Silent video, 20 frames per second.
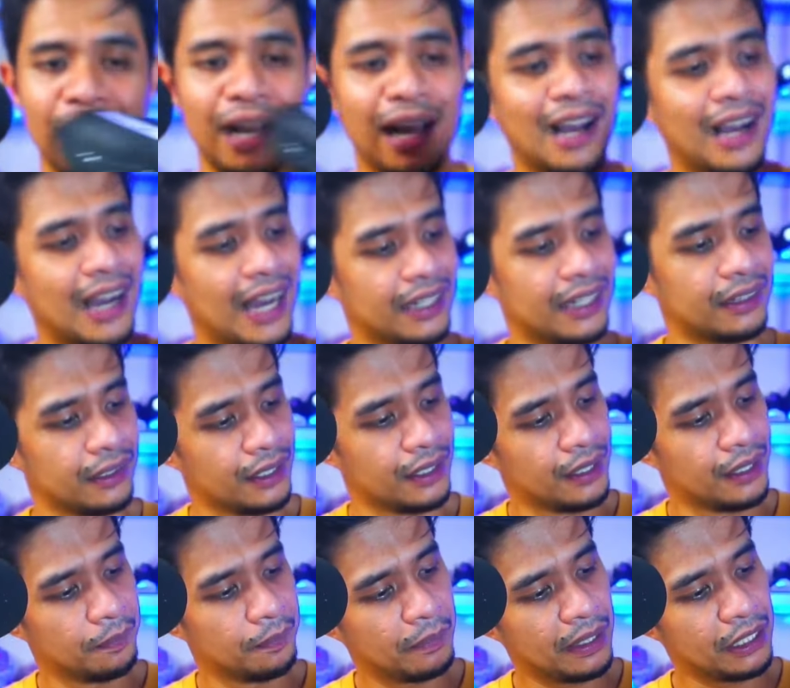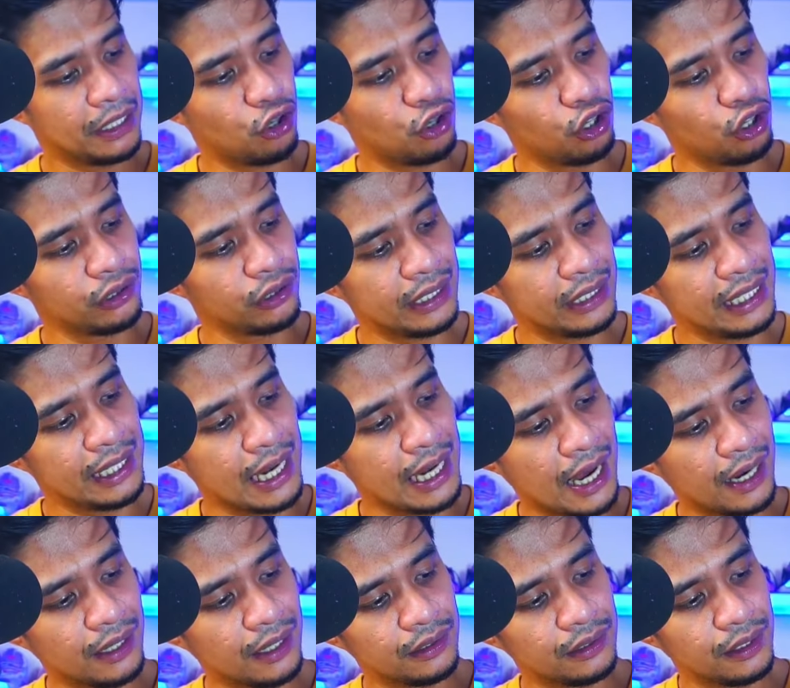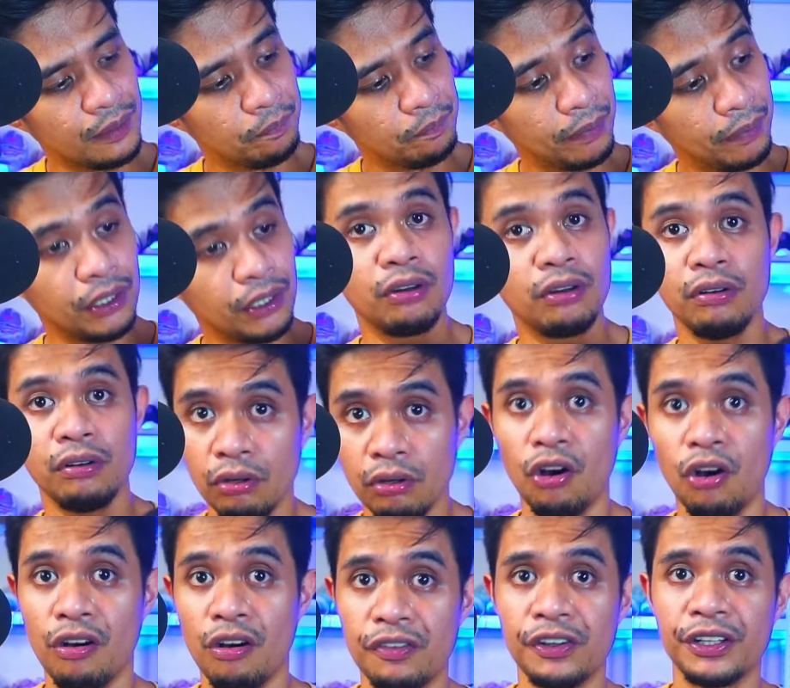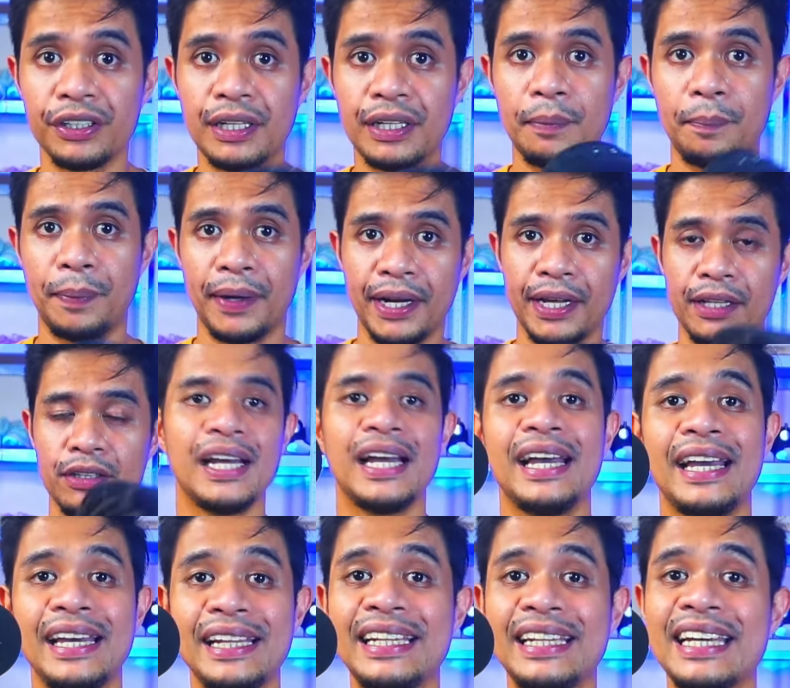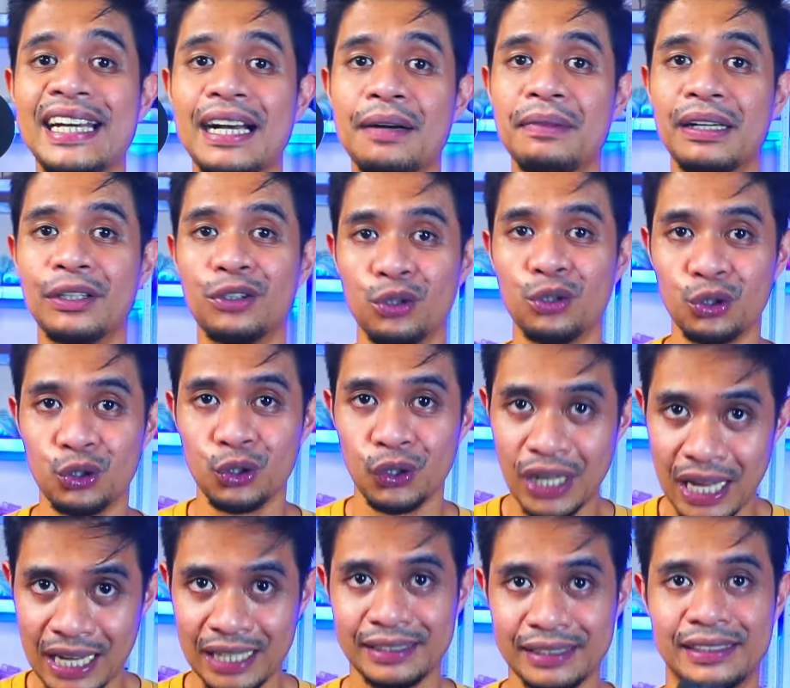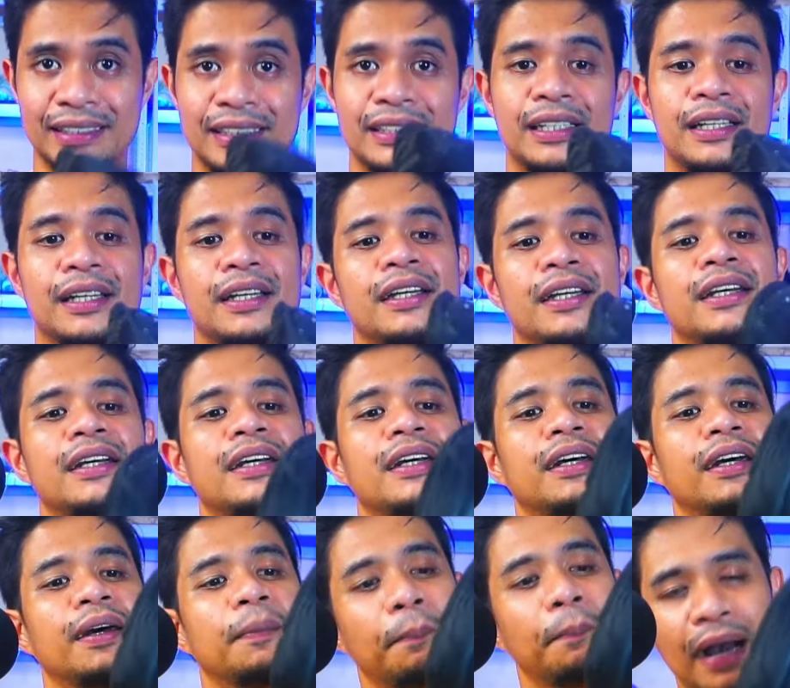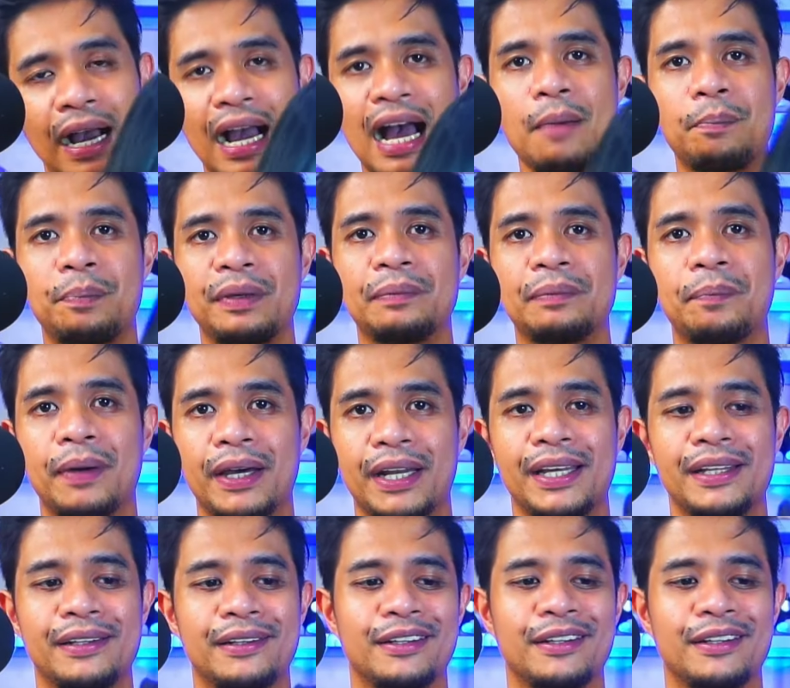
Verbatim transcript: angat, may konti lang, pero covered ka pa rin. Kung hindi ka madudulas, makapit pa rin.